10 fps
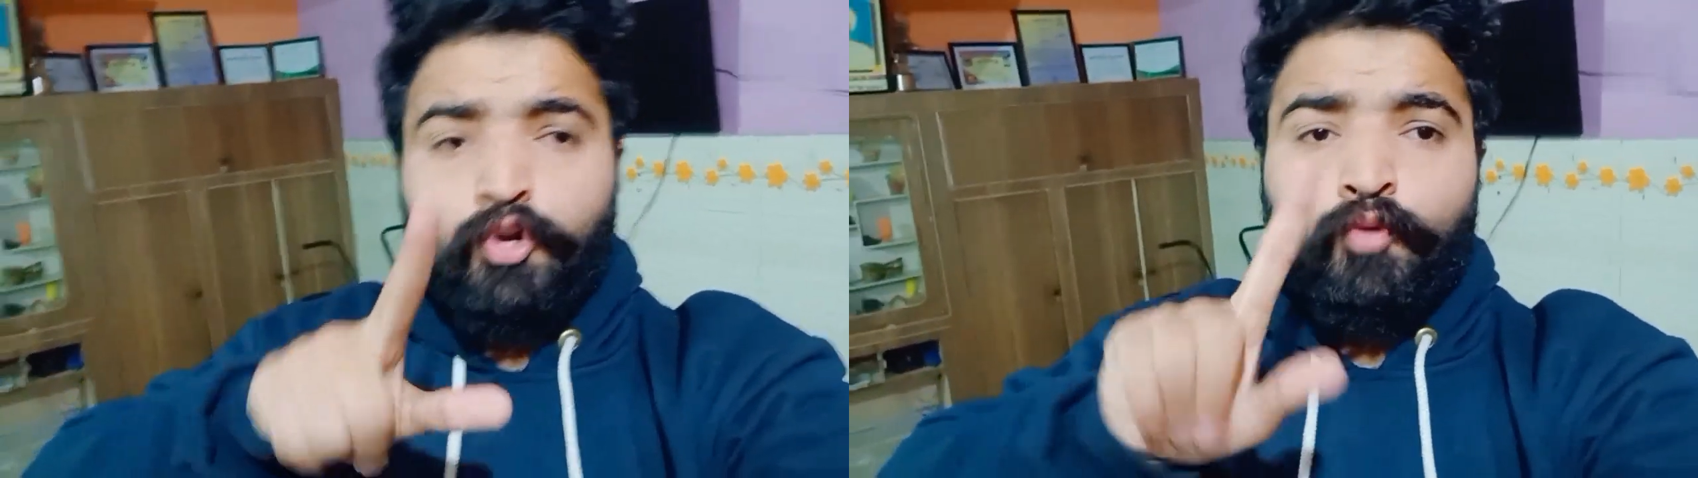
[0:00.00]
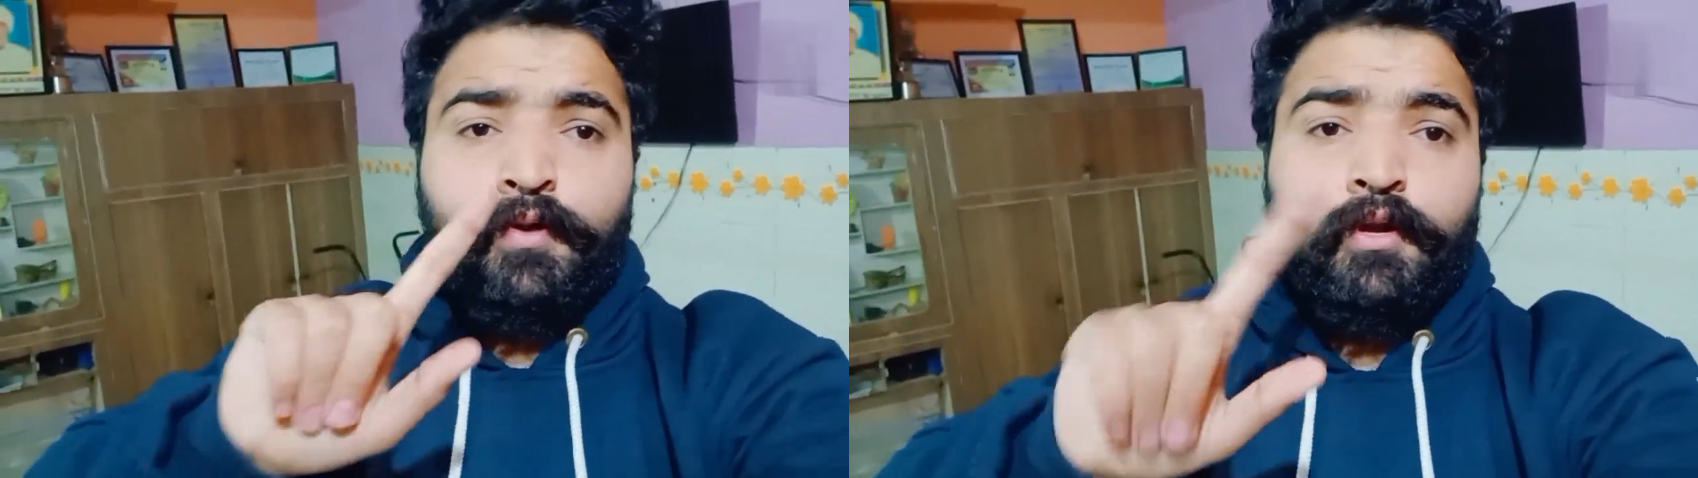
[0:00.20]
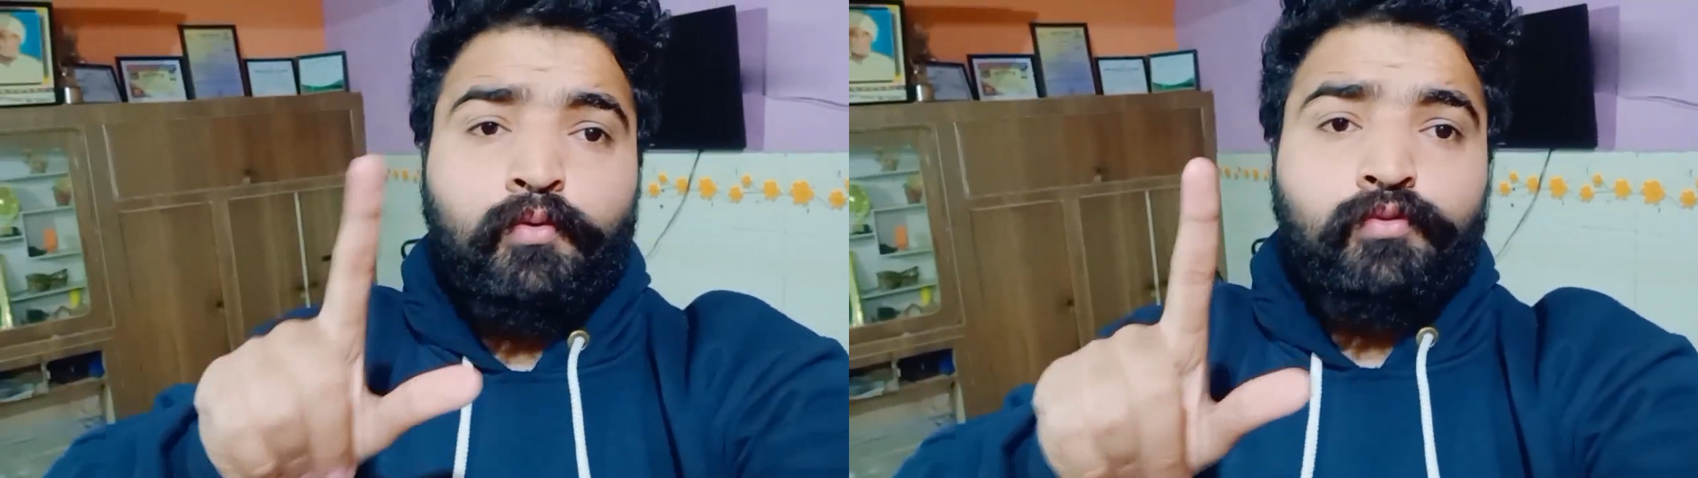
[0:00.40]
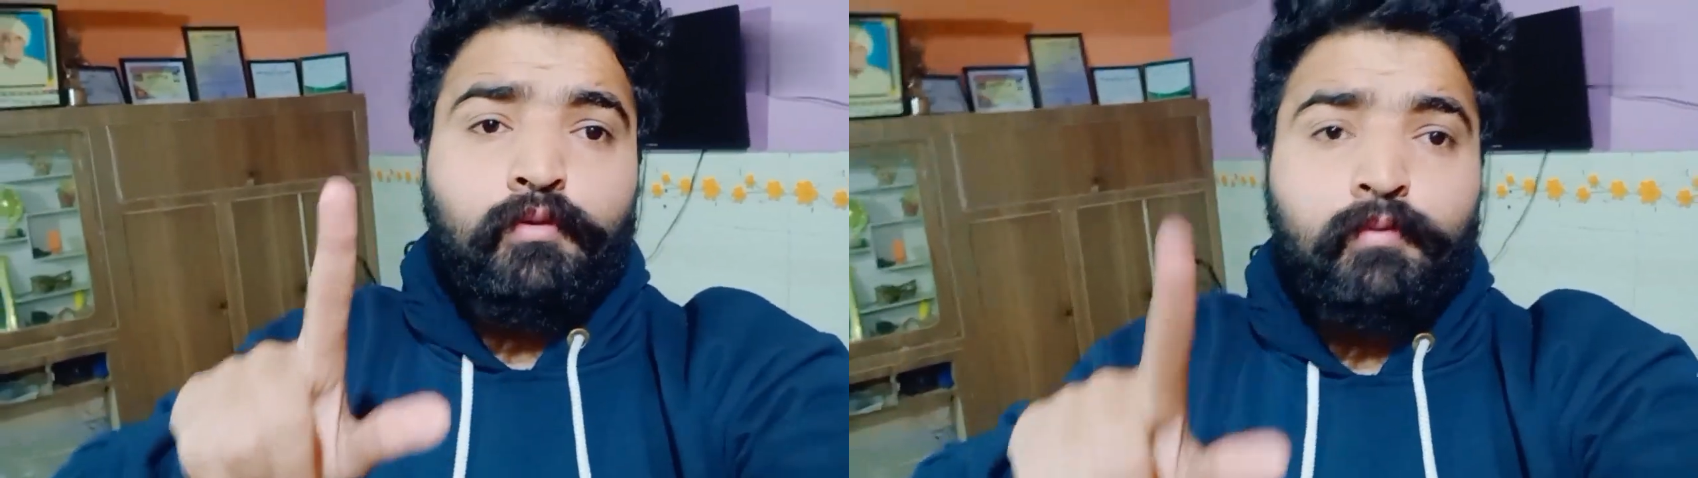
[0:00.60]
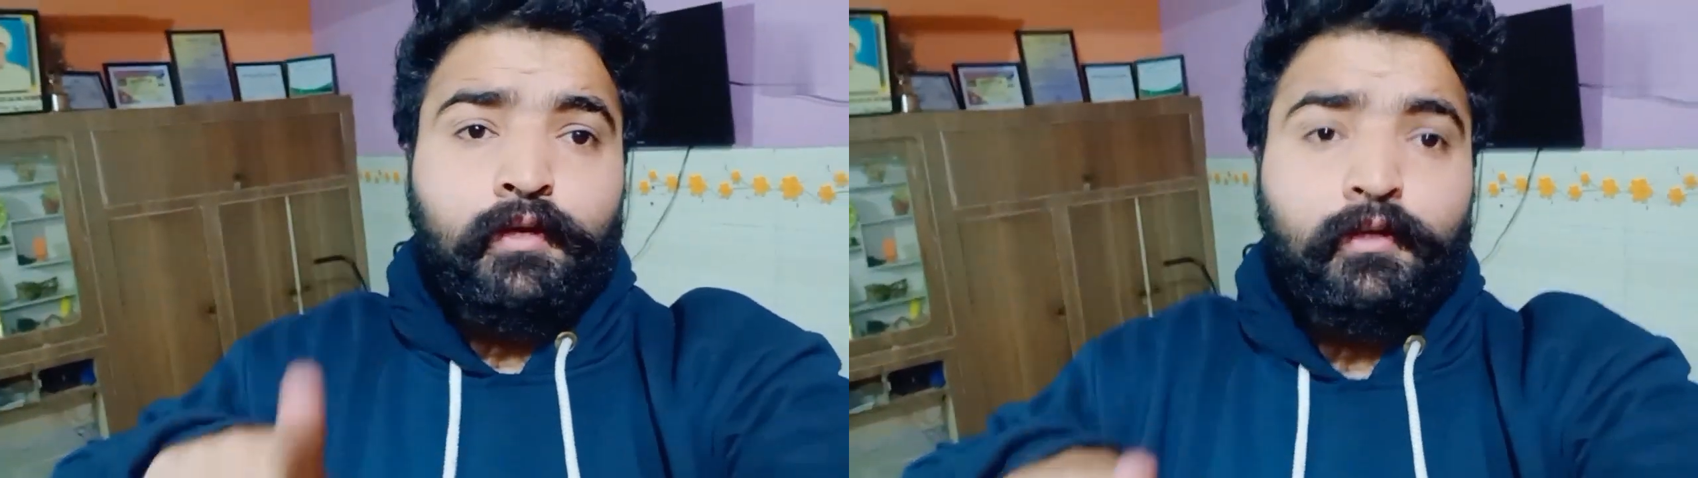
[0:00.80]
सौ किलोमीटर
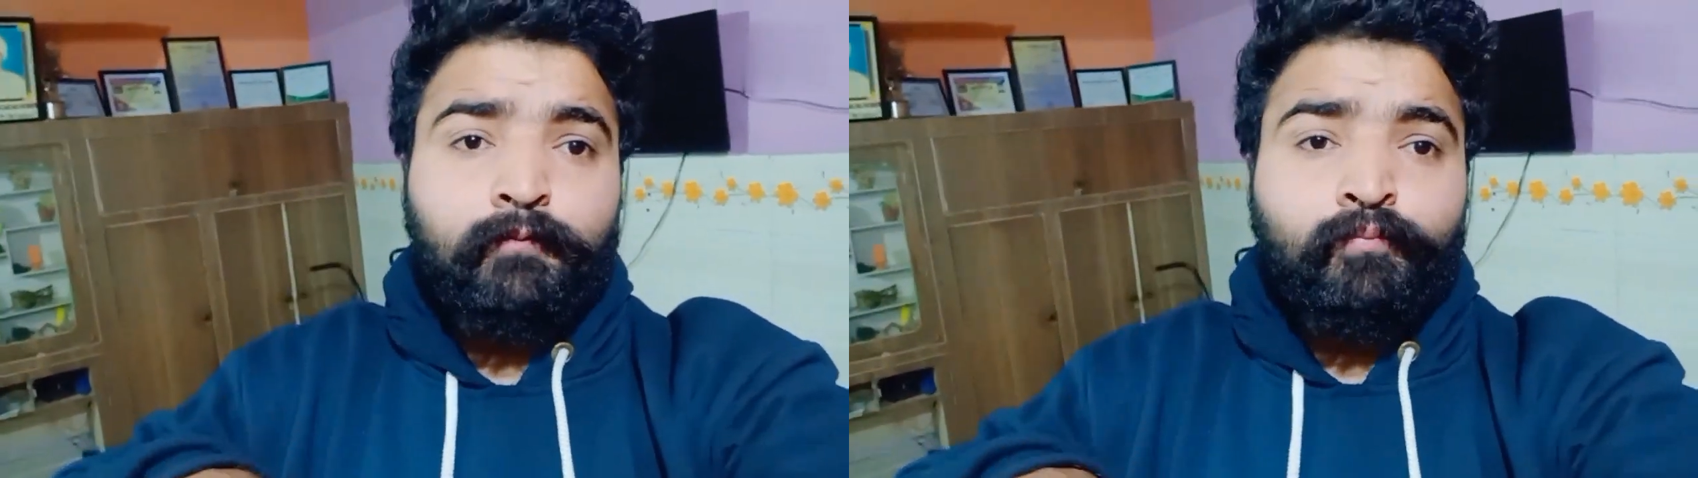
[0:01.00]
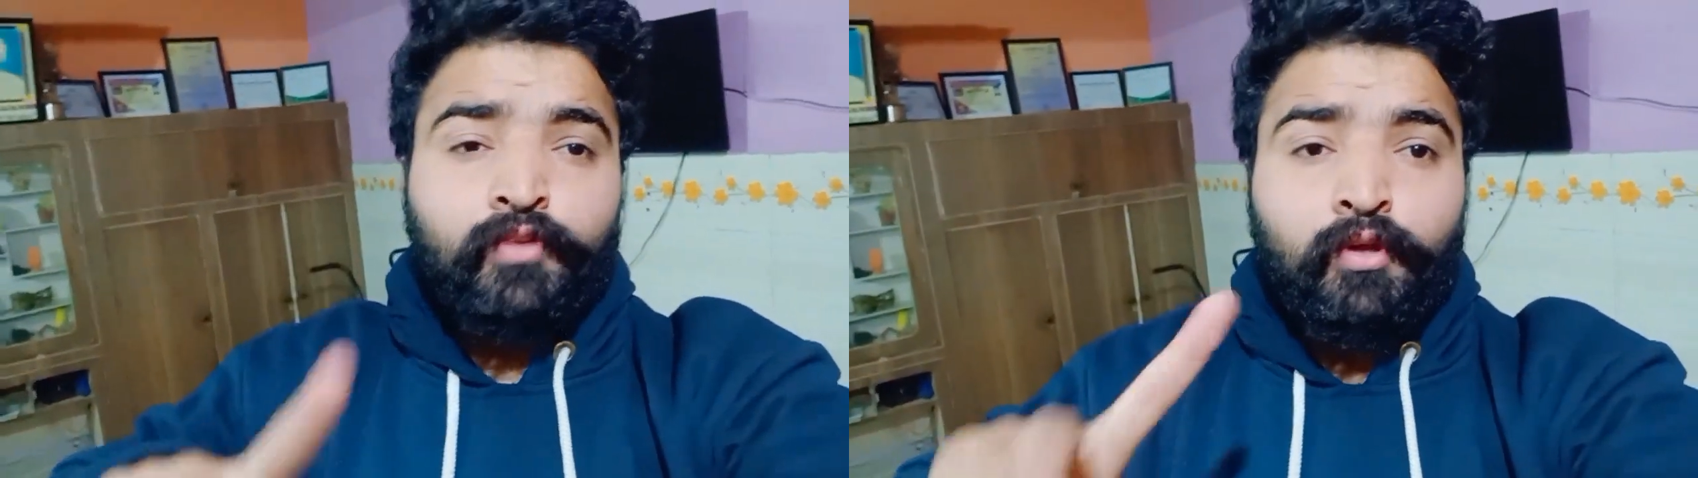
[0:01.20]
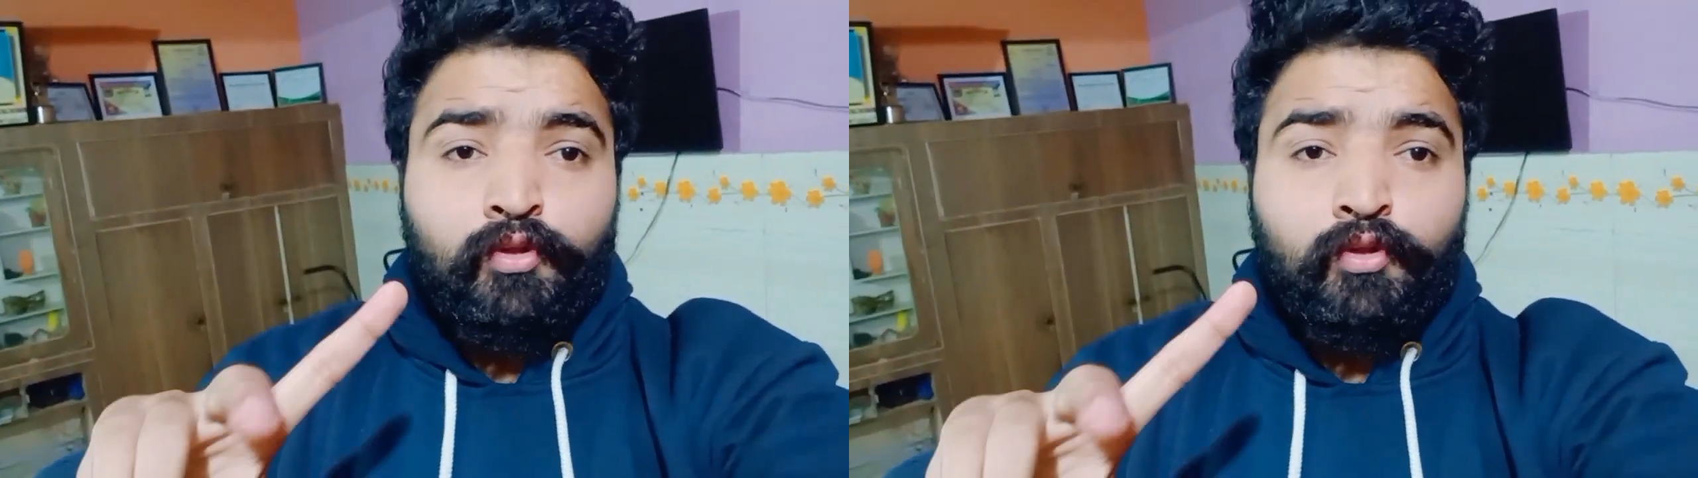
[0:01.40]
कुछ है भाई